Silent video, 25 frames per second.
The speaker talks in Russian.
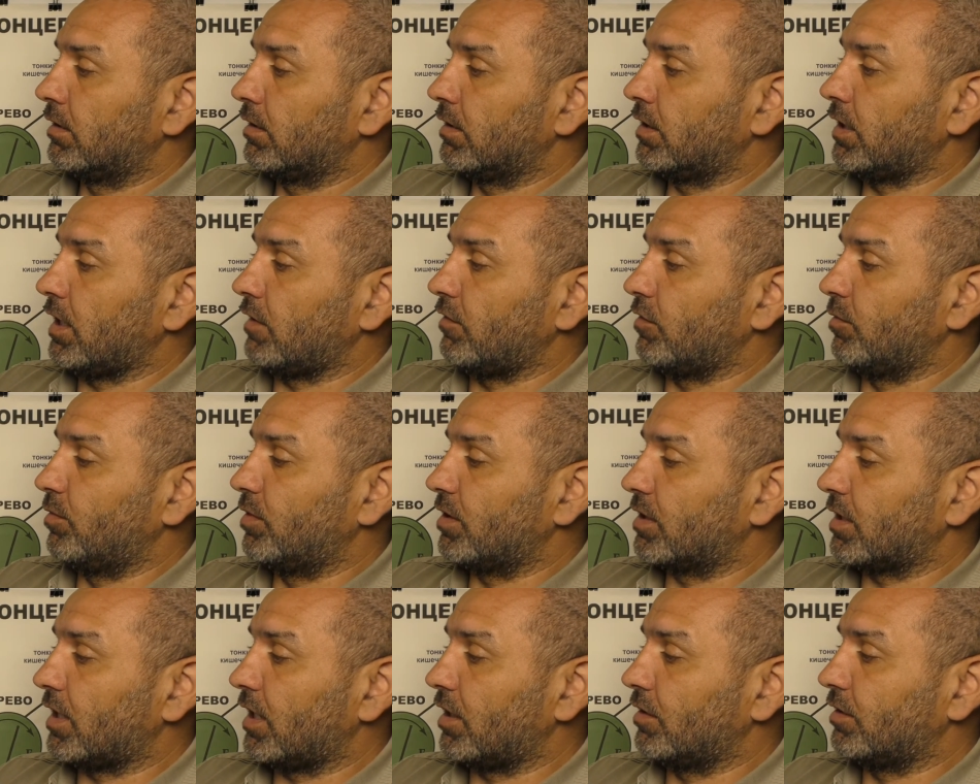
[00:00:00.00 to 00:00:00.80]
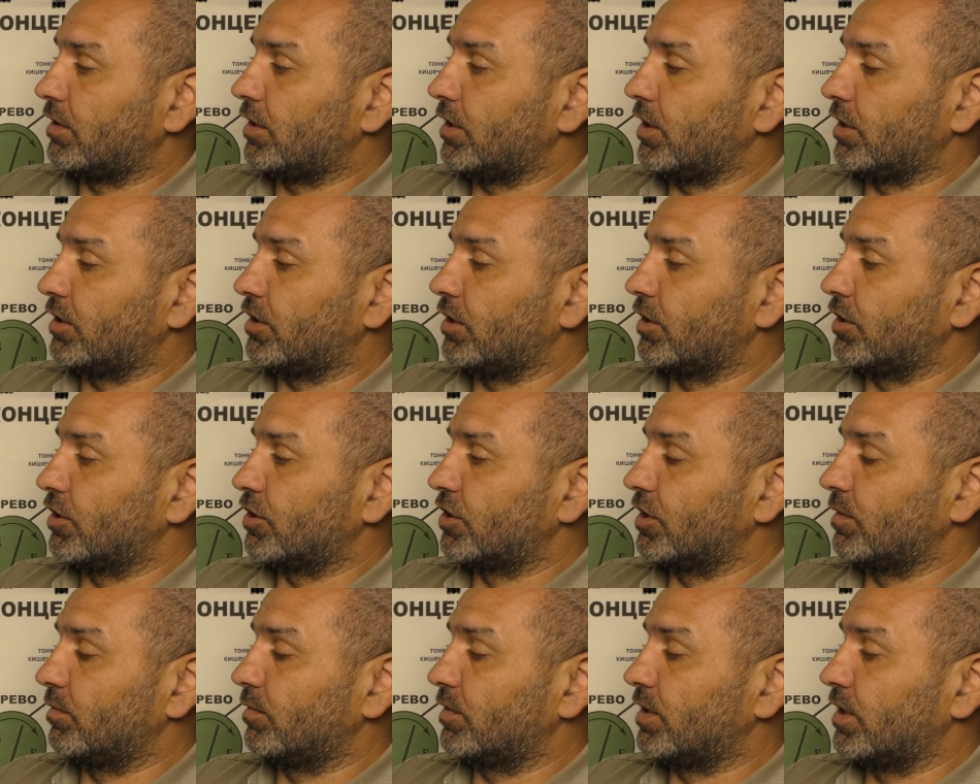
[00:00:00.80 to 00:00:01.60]
Я выбираю третий
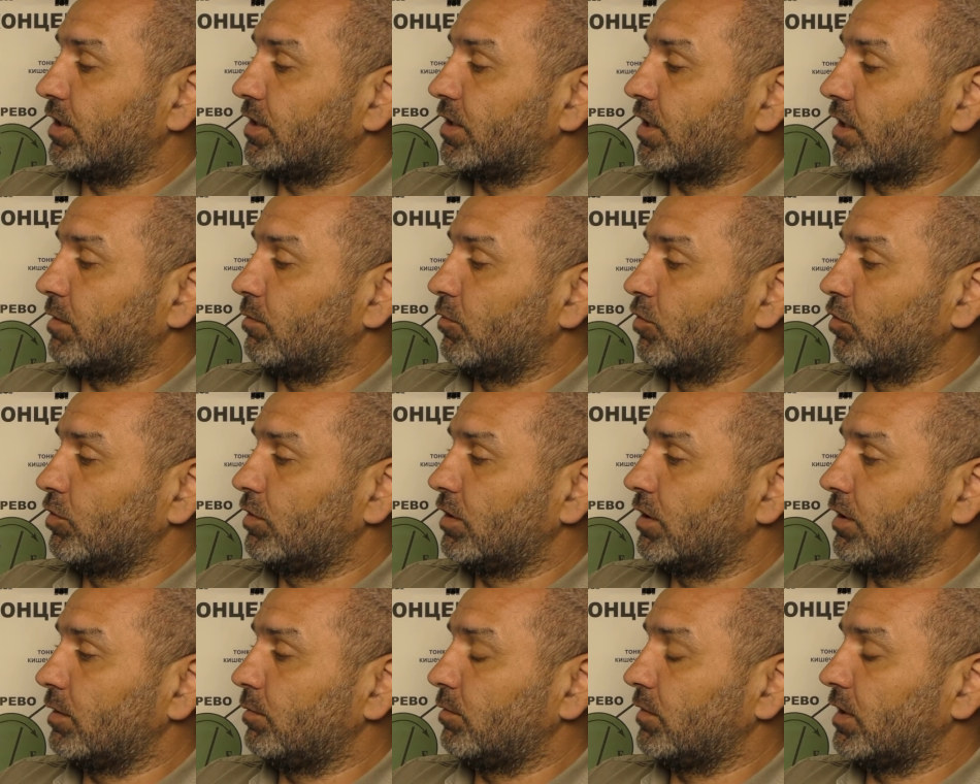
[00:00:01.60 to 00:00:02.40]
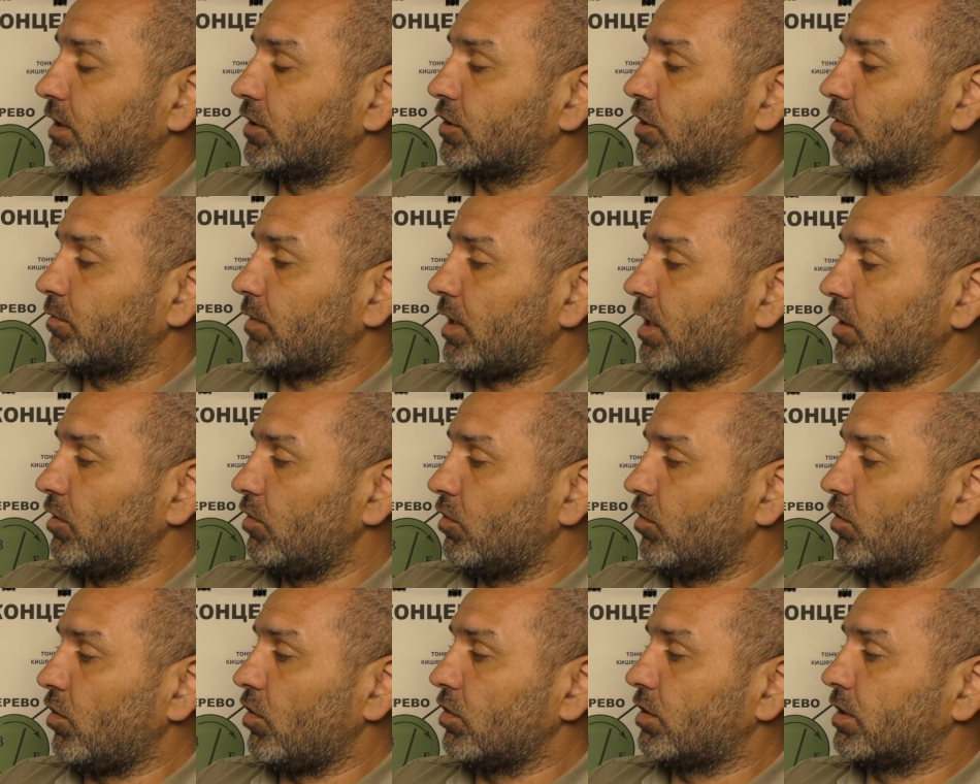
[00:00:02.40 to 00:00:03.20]
режим 30 минут, нажимаю
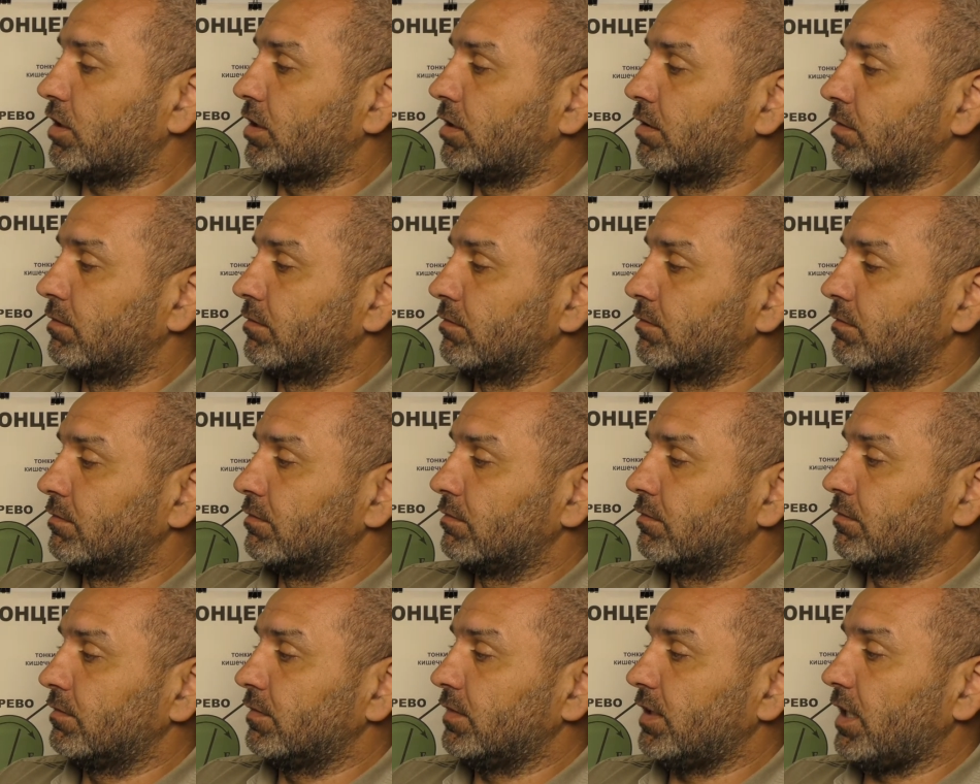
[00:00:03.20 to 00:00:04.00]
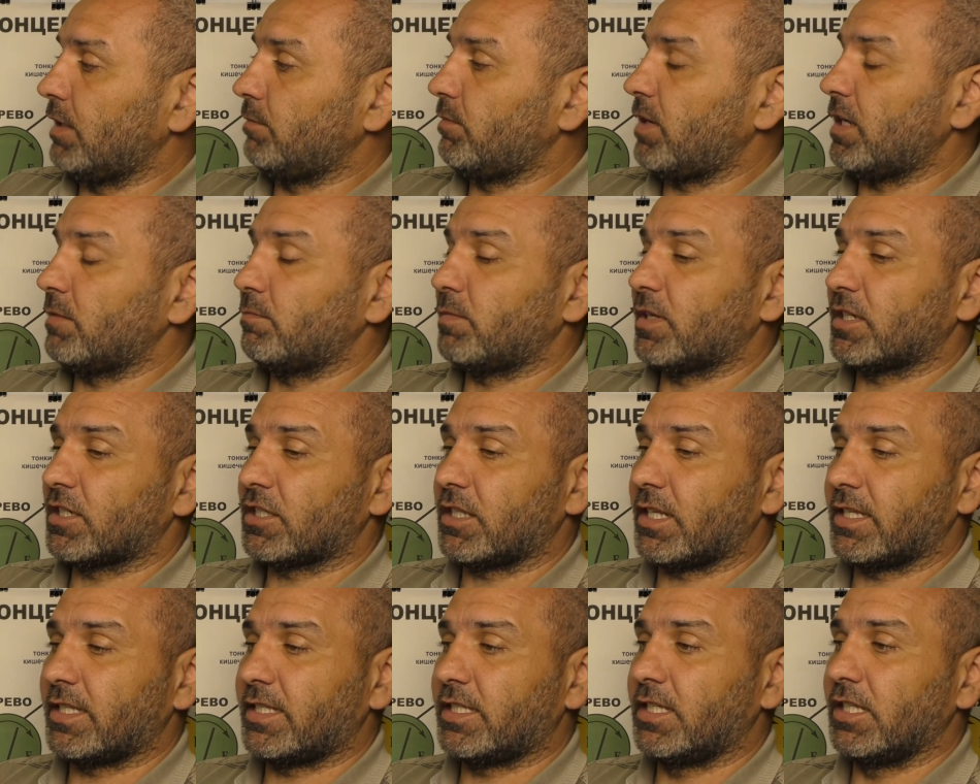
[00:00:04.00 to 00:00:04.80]
ОК. И опять
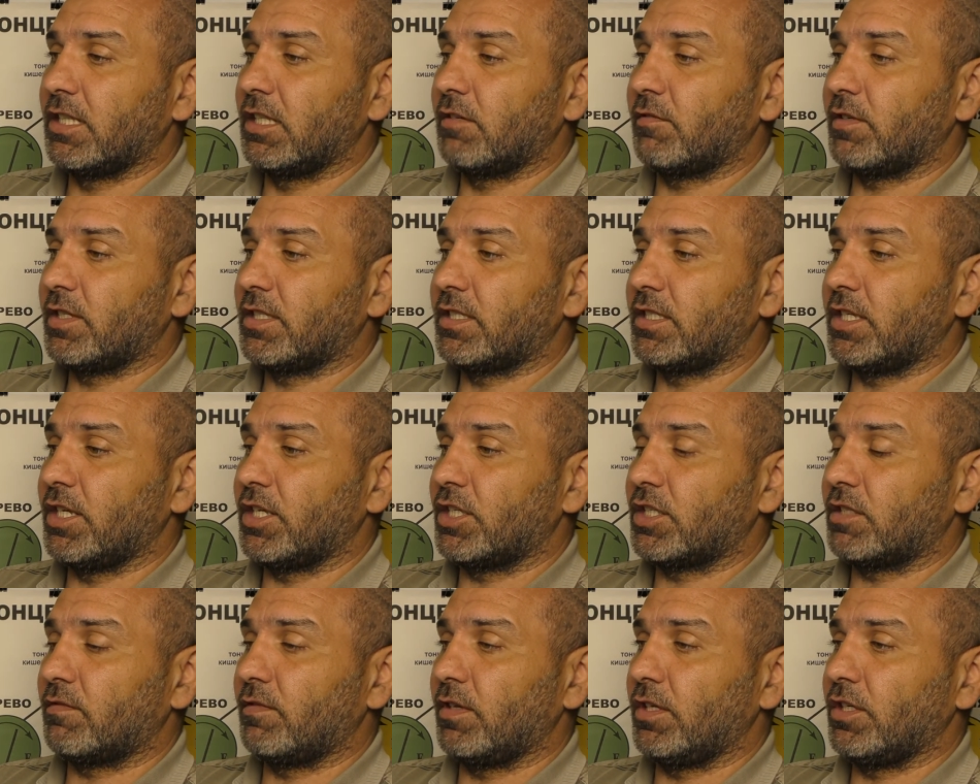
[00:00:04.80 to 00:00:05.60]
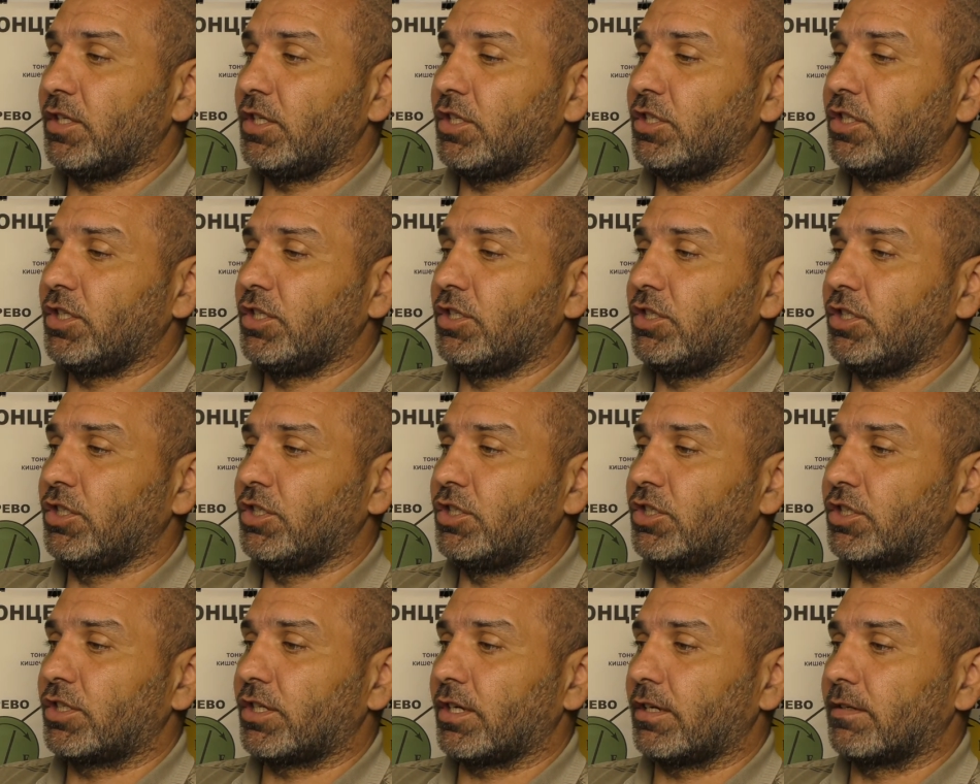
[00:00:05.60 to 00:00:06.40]
пошла сила воздействия,
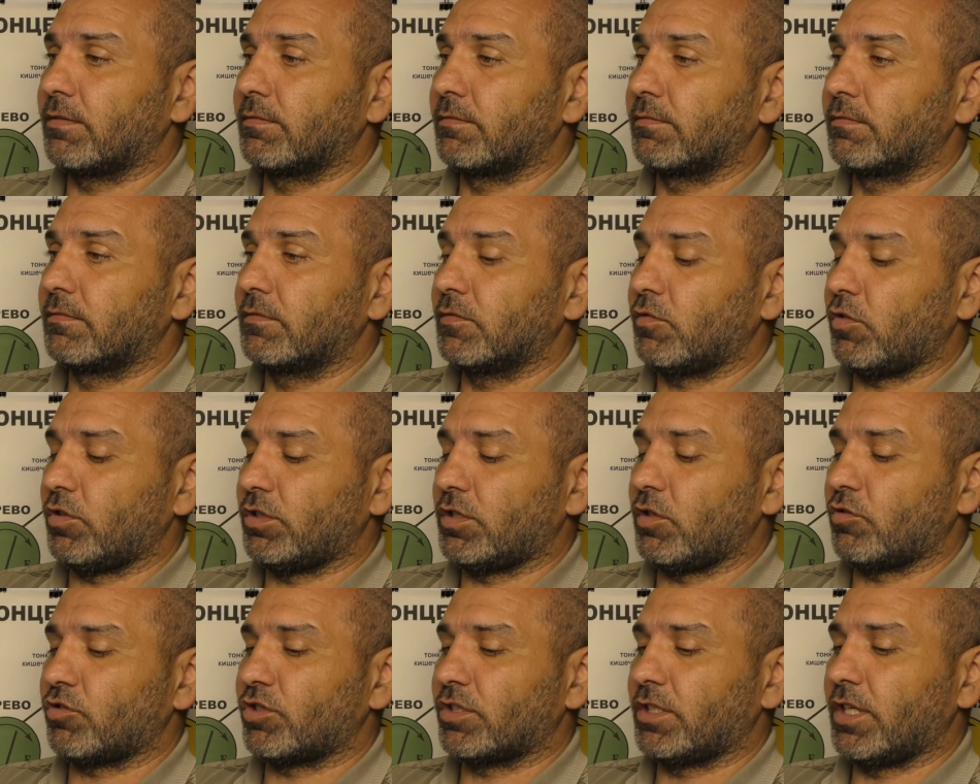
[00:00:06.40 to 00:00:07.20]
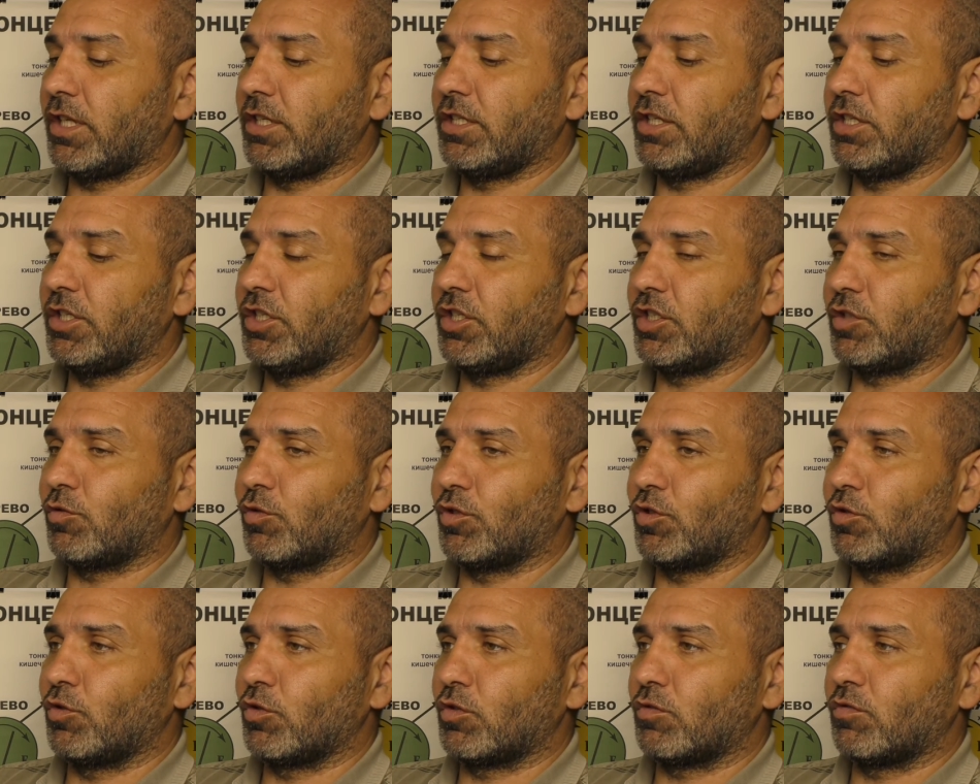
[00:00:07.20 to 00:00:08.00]
единичка. Вот я уже на единичку
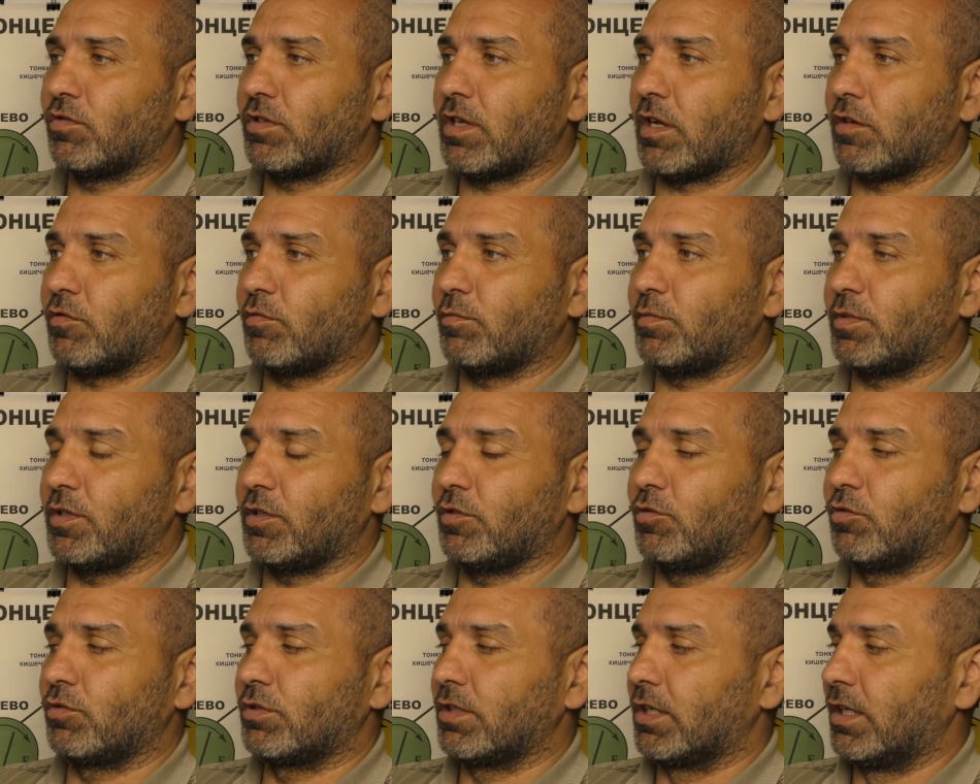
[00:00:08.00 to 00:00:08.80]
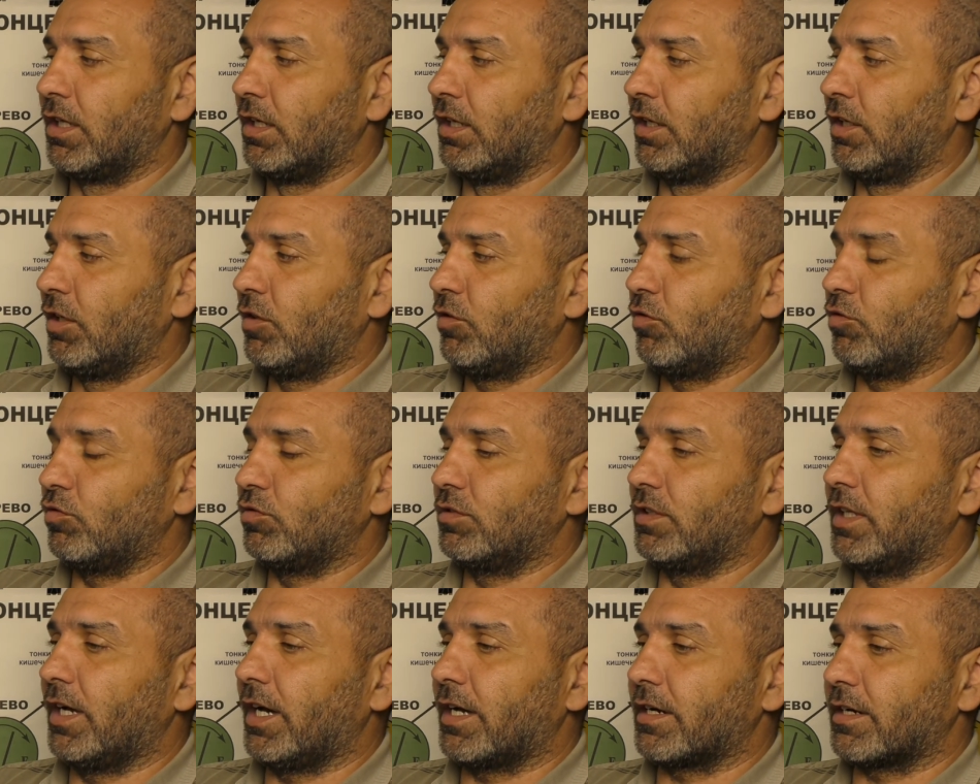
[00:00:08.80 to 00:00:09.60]
чувствую, как идут
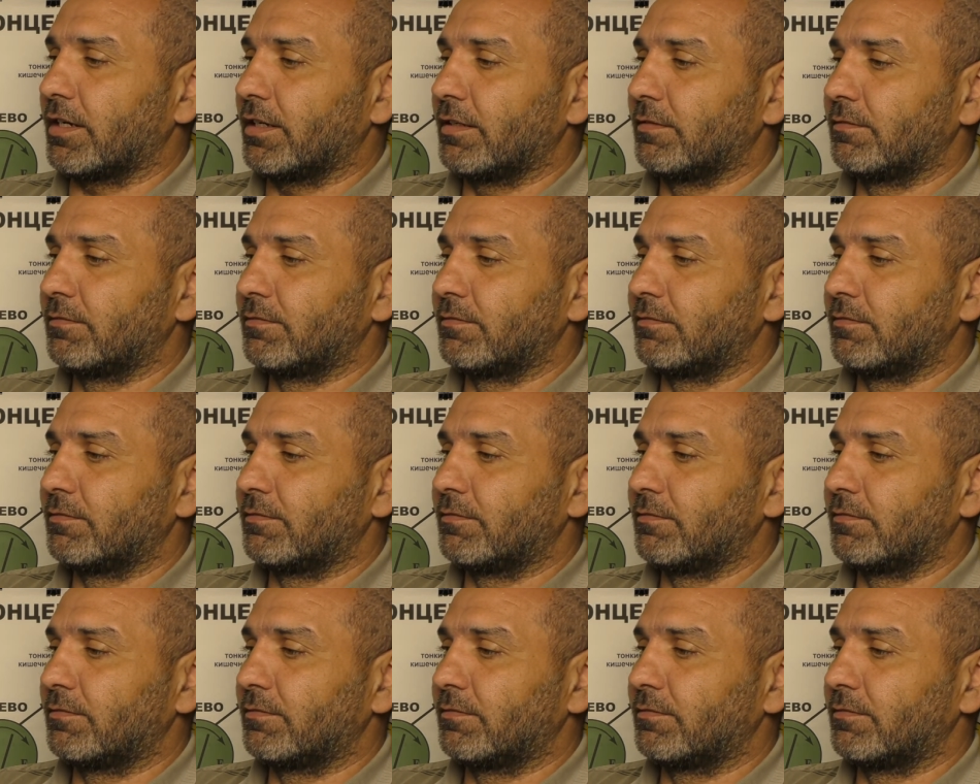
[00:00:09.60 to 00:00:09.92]
удары.